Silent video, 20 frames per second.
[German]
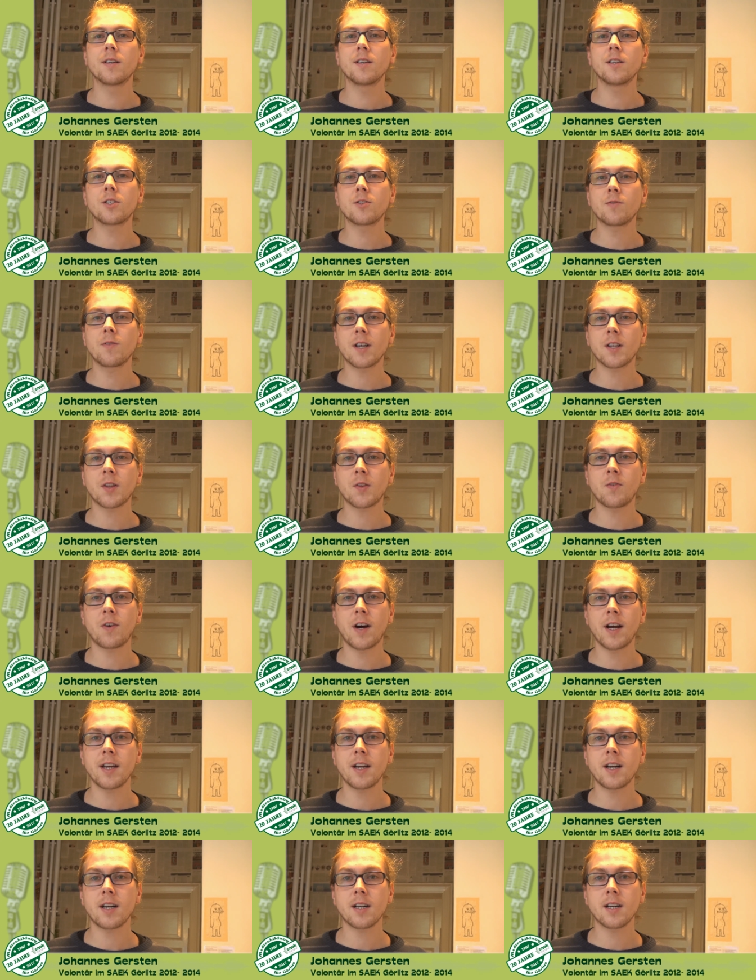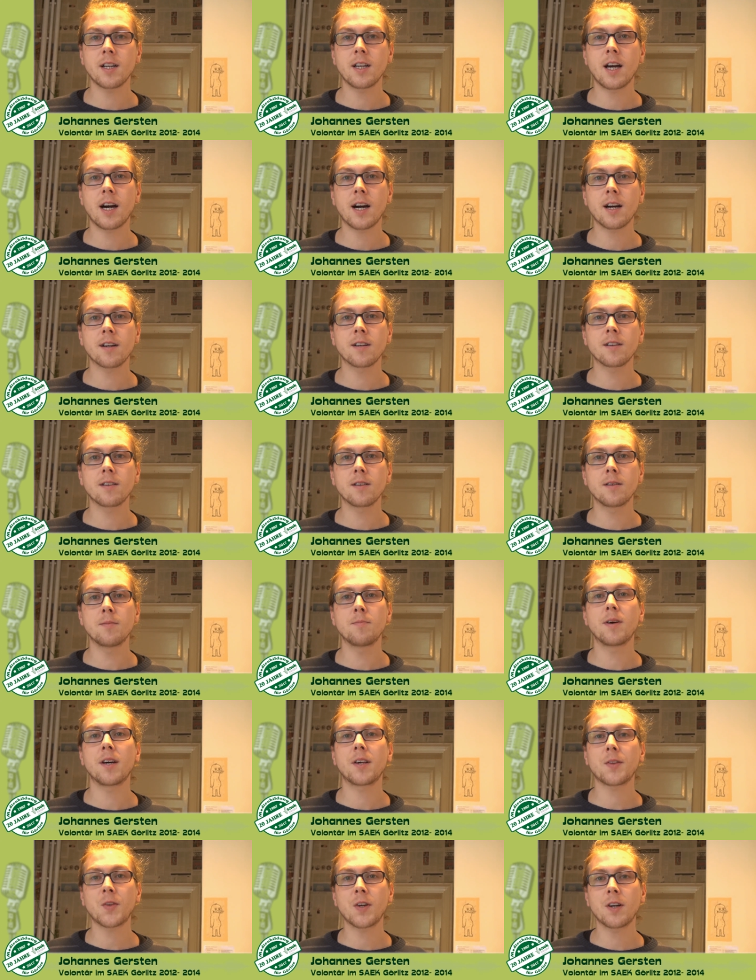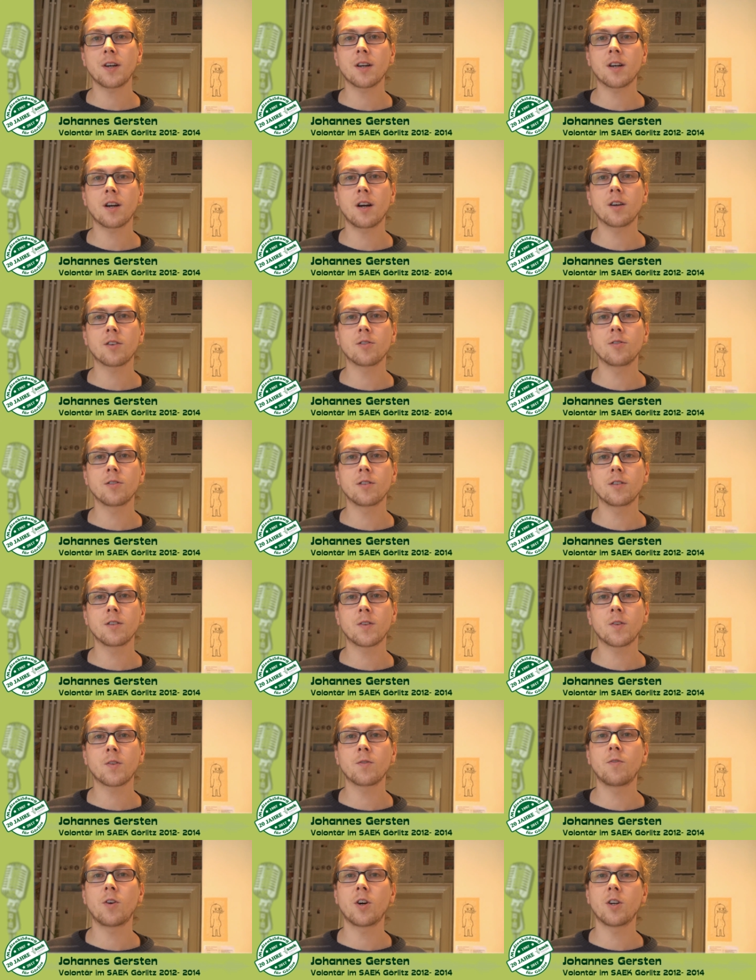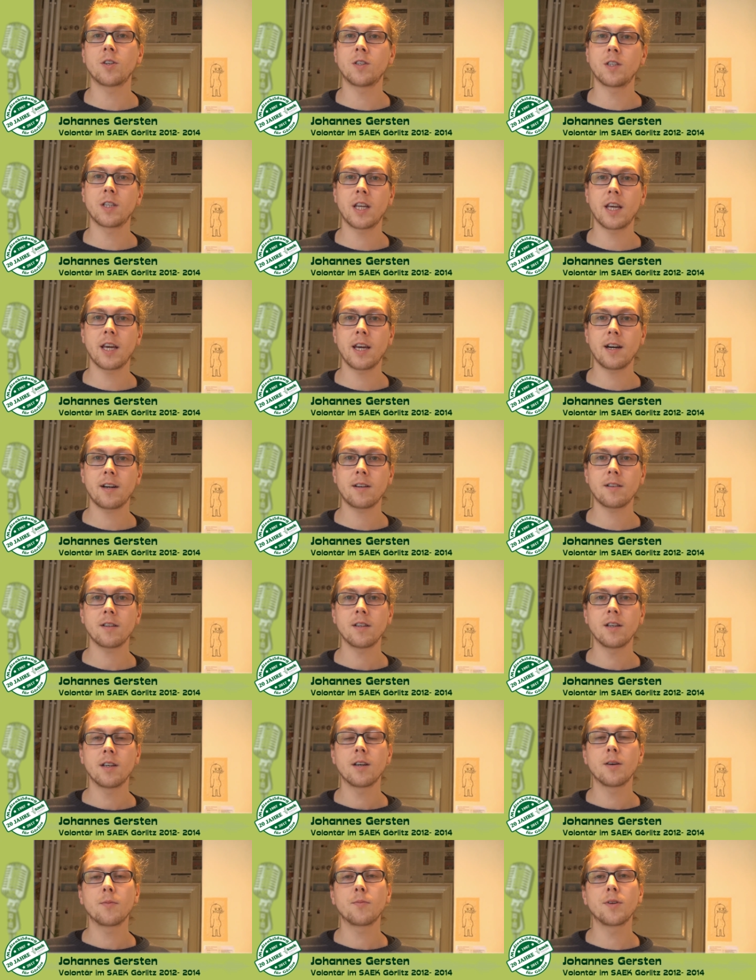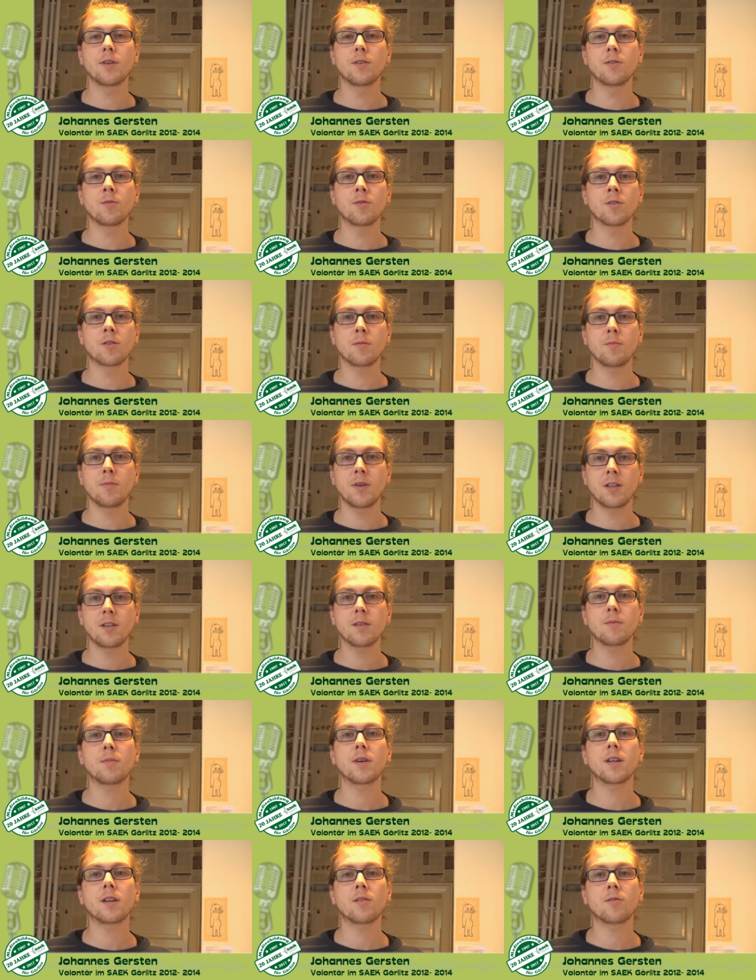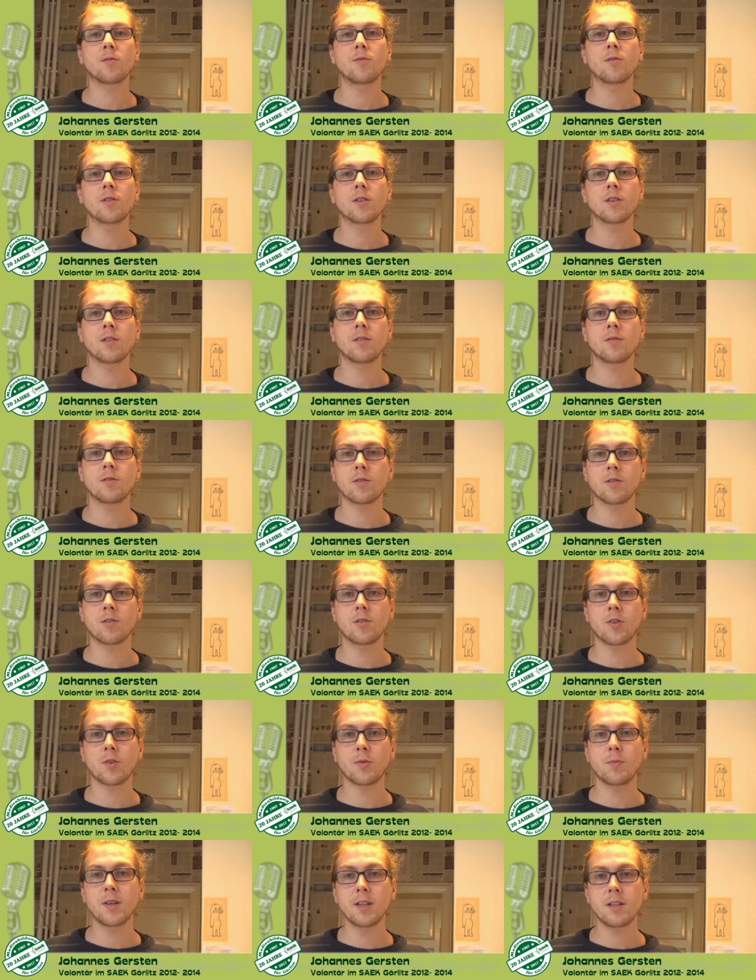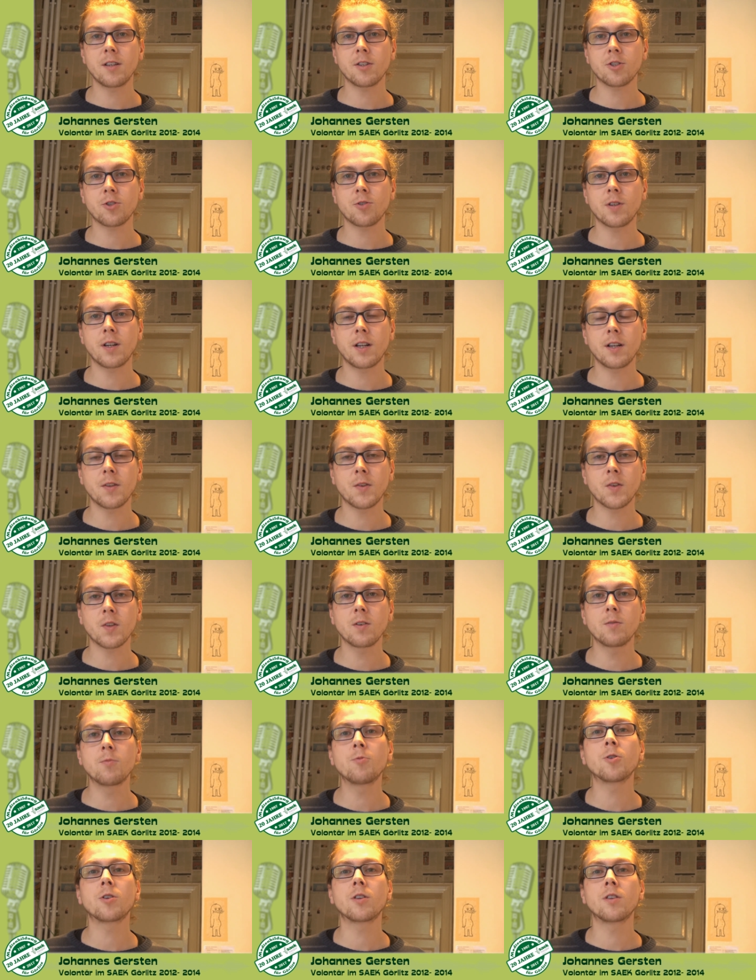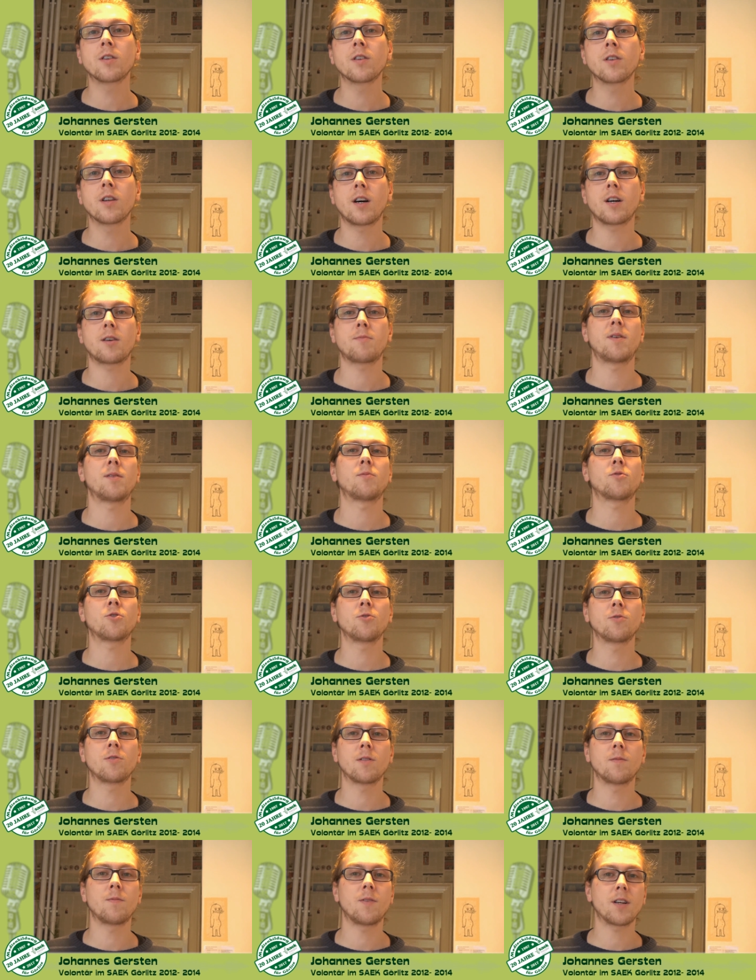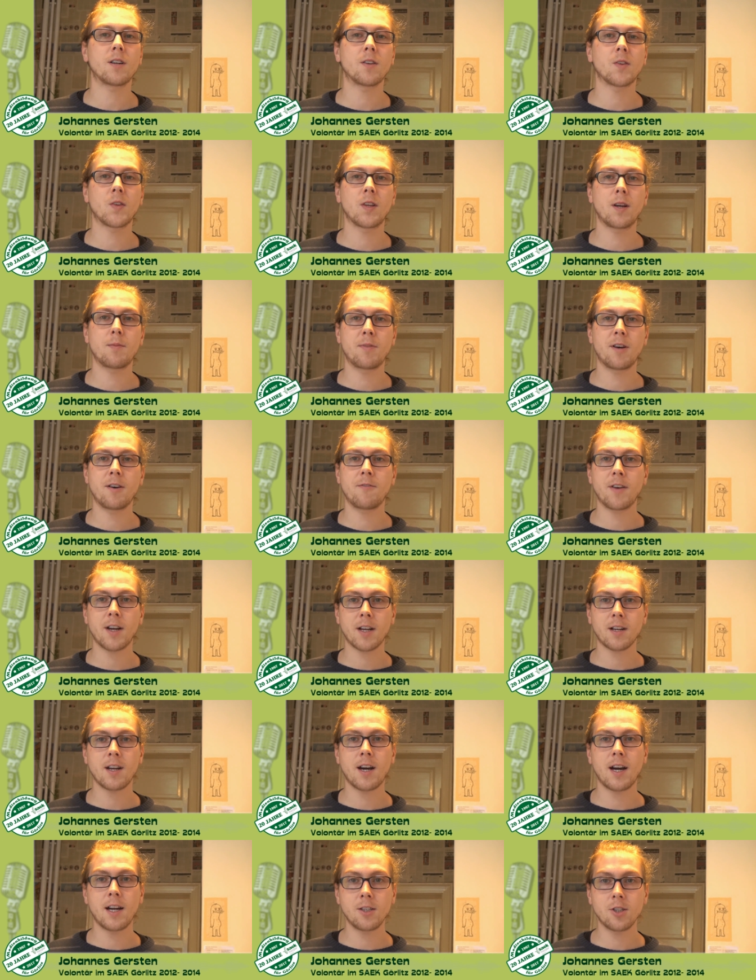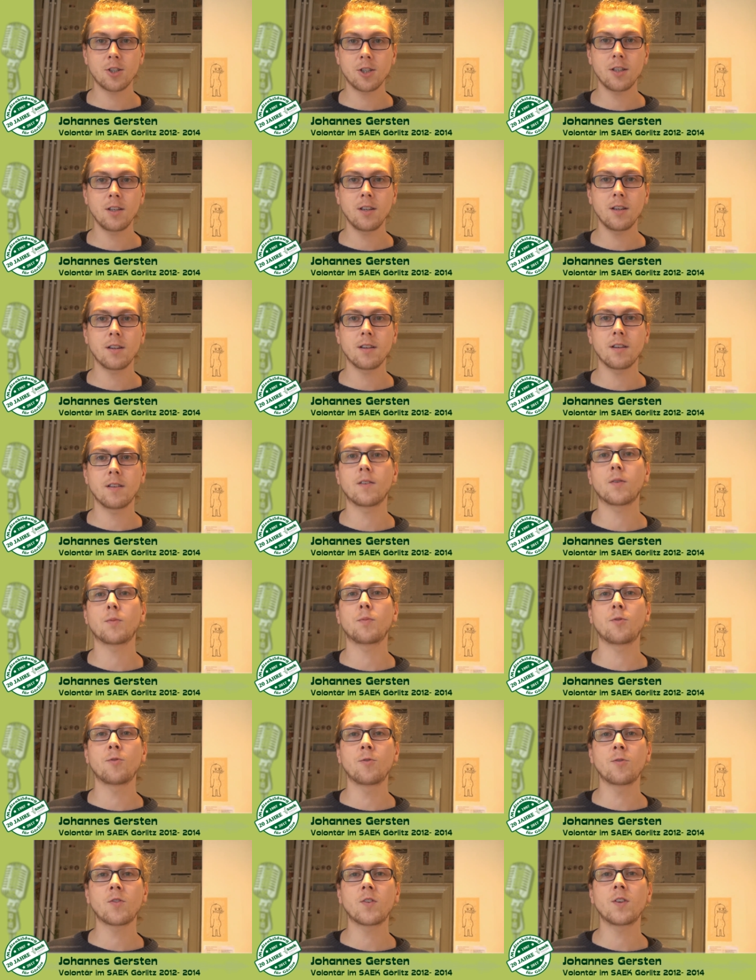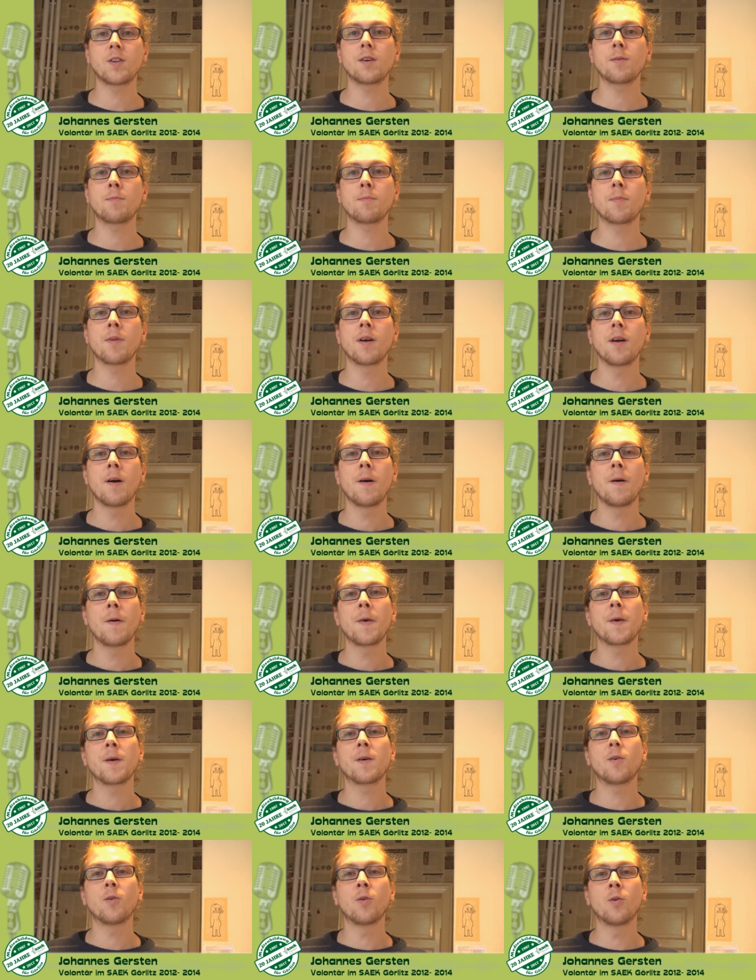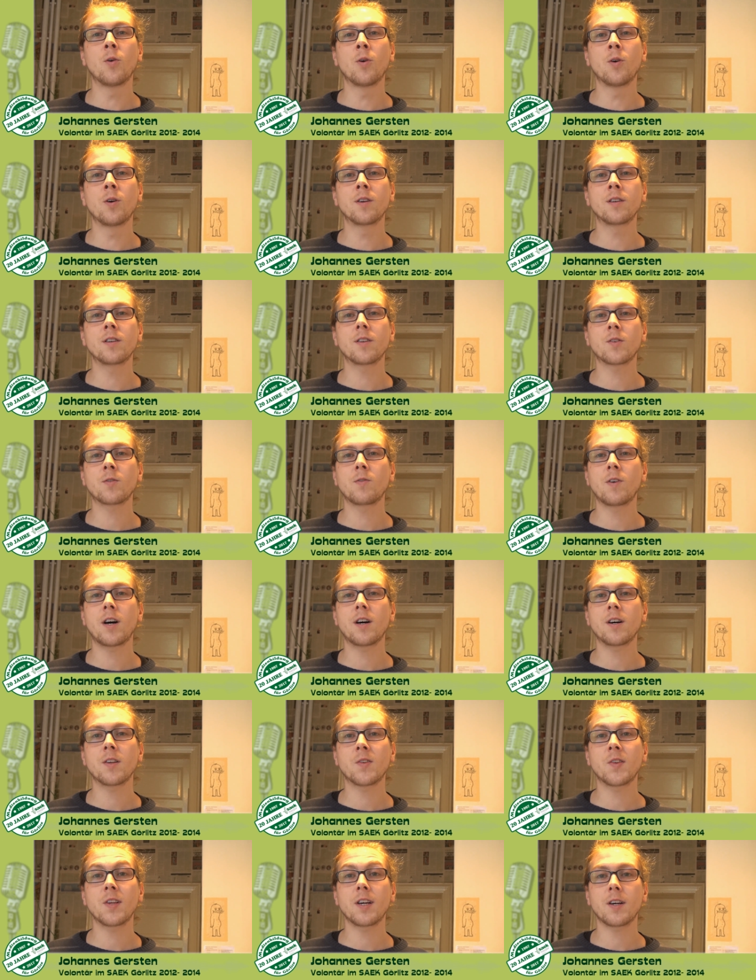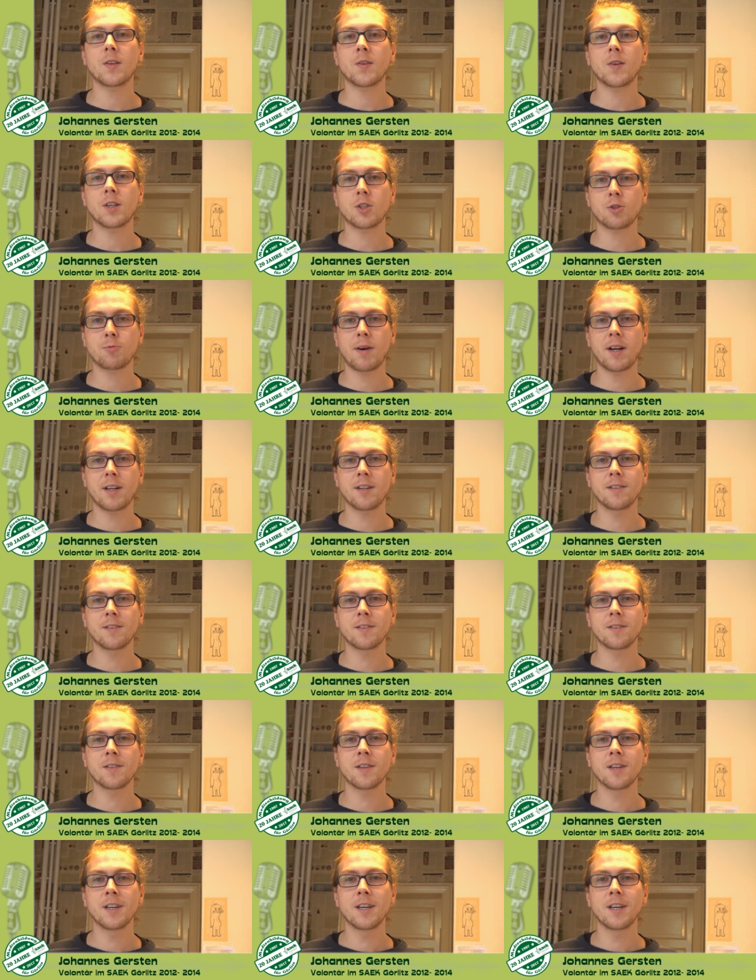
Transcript: Ich war zwei Jahre lang im SAEK Görlitz Volontär bin dort Medienpädagoge und Cross-Media-Journalist geworden. Nach meinem Studium war das der perfekte Einstieg ins Berufsleben und es war sehr, sehr spannend,